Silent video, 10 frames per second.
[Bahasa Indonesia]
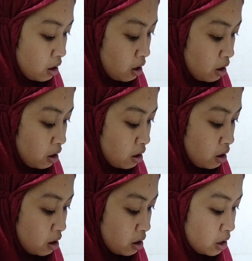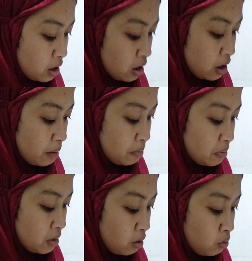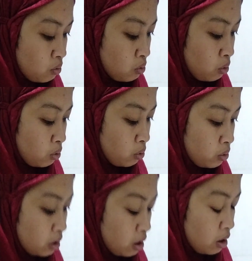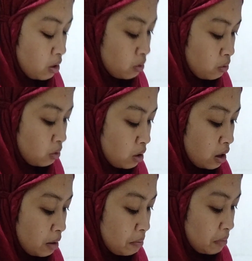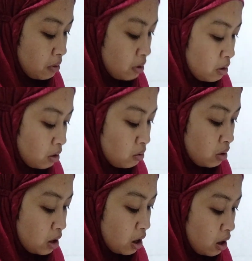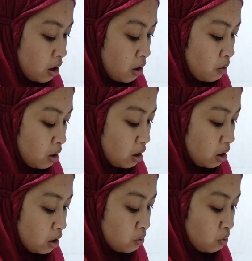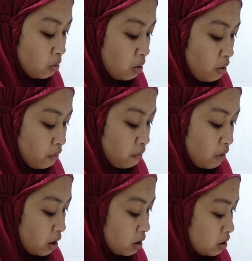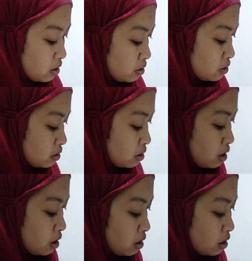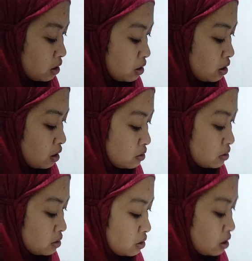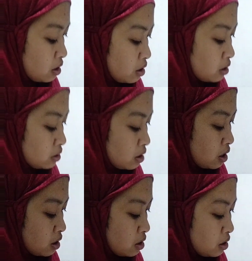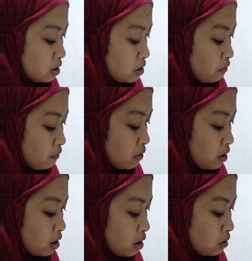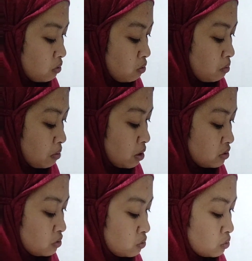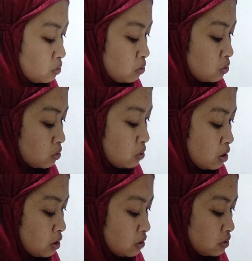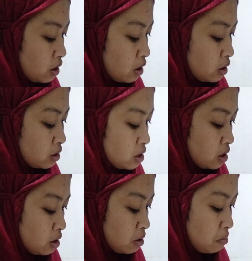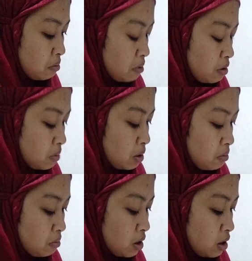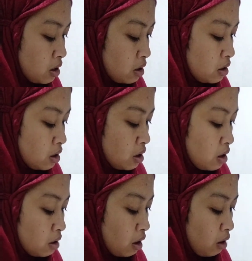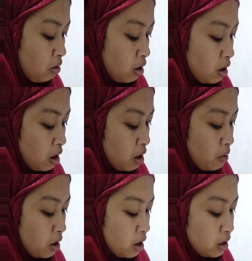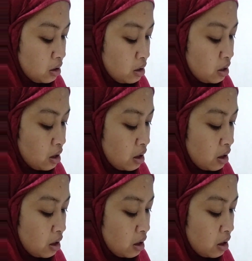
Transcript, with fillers: tapi bumbunya enak loh Oh iya Guys, jangan lupa ngaji ya guys. Sempatkan waktu kalian sedikit untuk mengaji guys. Hafal kaji karena diulang ya guys. Oh ya, itu tangan kanan ya guys. Bye.